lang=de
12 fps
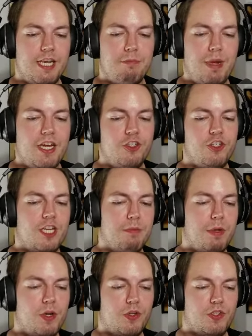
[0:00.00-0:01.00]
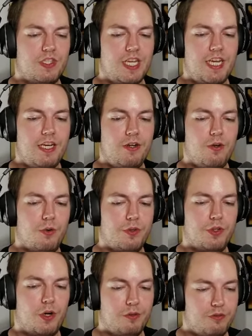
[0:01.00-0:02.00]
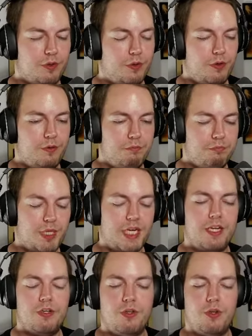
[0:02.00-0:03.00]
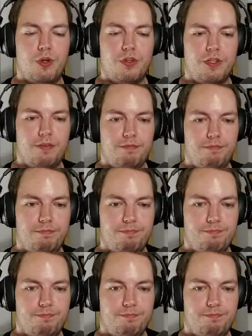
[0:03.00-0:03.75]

den Menschen immer noch Segen und Hoffnung bringen könnte.